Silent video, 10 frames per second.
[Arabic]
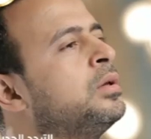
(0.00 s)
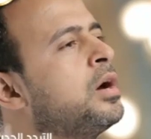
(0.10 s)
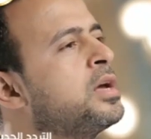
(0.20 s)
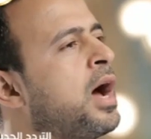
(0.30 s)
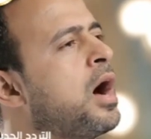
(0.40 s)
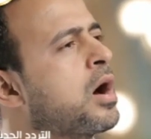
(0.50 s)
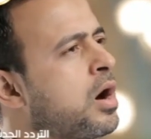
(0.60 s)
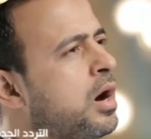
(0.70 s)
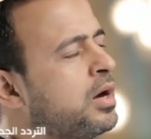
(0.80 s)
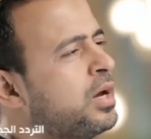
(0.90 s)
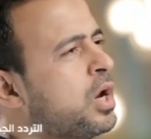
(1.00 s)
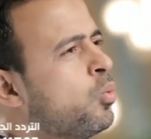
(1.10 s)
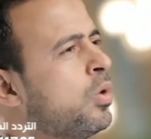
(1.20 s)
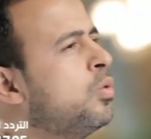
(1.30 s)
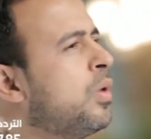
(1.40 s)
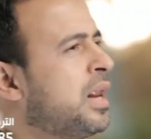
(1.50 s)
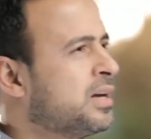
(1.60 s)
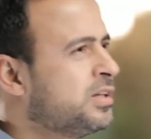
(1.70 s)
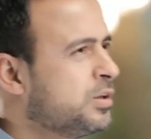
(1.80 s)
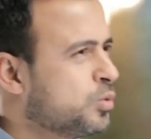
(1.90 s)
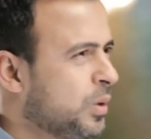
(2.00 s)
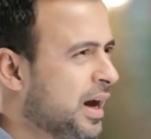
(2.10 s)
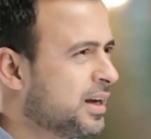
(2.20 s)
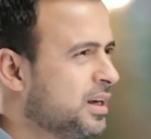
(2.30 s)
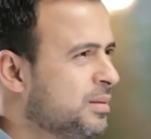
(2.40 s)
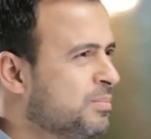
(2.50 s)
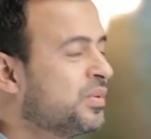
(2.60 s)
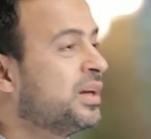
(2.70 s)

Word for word: الله حقا وهو العزيز الحكيم